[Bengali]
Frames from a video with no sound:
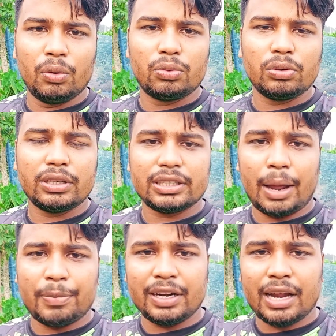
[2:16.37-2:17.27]
নতুন কেস
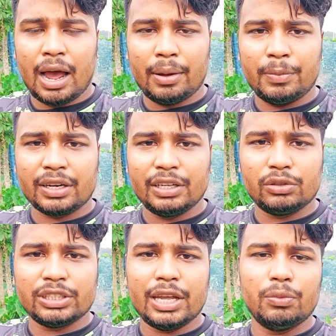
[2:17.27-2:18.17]
আপনার আমার
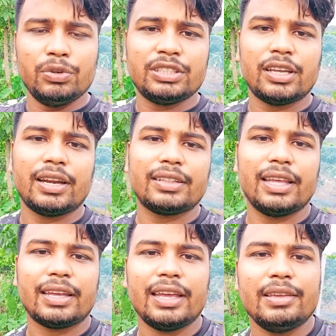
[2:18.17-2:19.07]
কিন্তু সেই উনিশ তারিখ
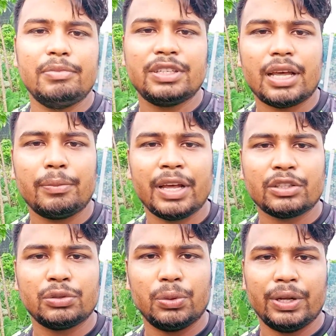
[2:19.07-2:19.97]
থেকে ই ভিসার
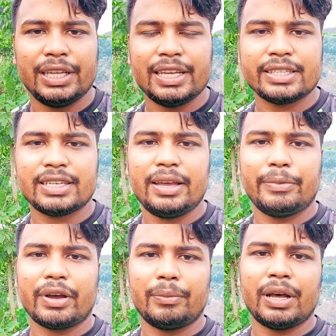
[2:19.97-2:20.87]
মেয়াদ শুরু হয়ে গিয়েছে
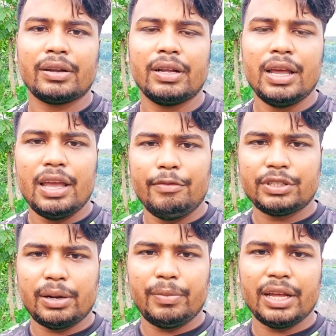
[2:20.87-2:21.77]
এবং আমার ই
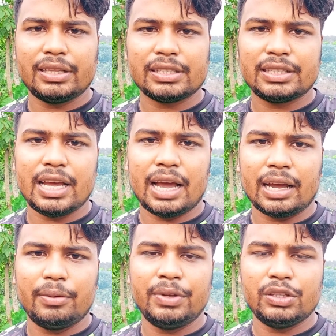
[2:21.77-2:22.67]
ভিসার মেয়াদ আছে
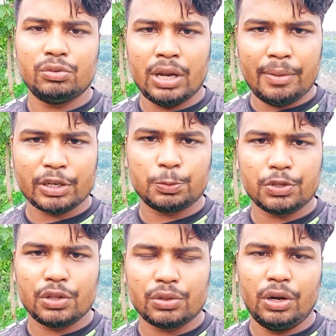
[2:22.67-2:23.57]
আগামী জুলাই মাস
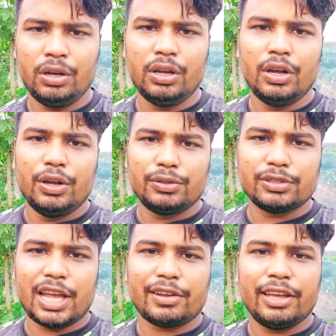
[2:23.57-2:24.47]
পর্যন্ত তো
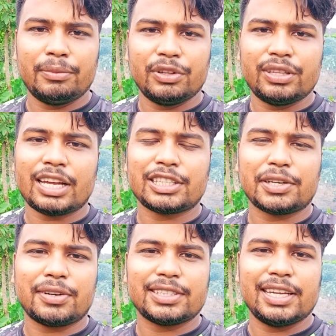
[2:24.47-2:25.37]
যাক এর মধ্যে আশা
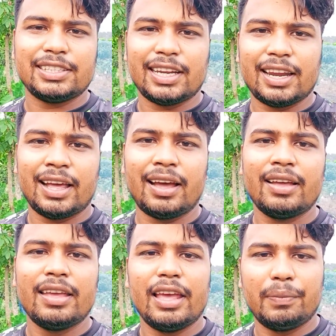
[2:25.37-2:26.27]
করা যায় ইনশাল্লাহ
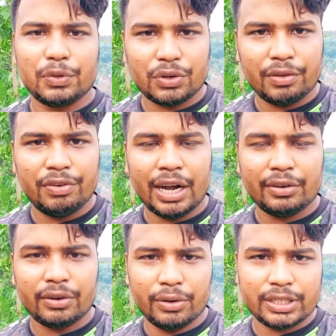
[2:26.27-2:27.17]
এর ভেতরে
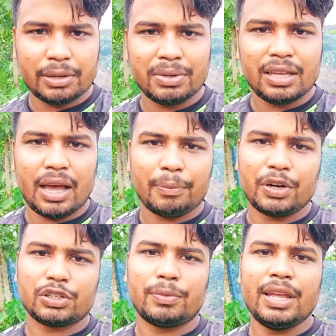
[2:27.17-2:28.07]
ফ্লাইট হয়ে যাবে
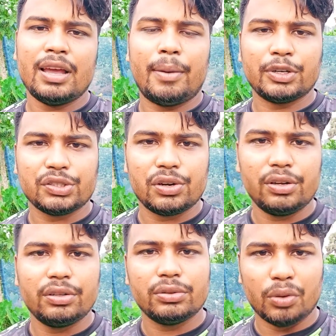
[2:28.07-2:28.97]
আপনারা সবাই আমার জন্য
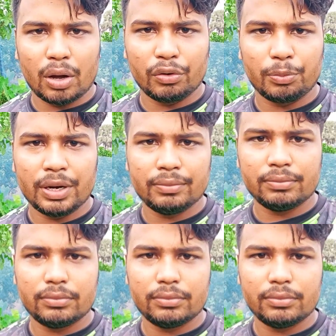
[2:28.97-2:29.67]
দোয়া করবেন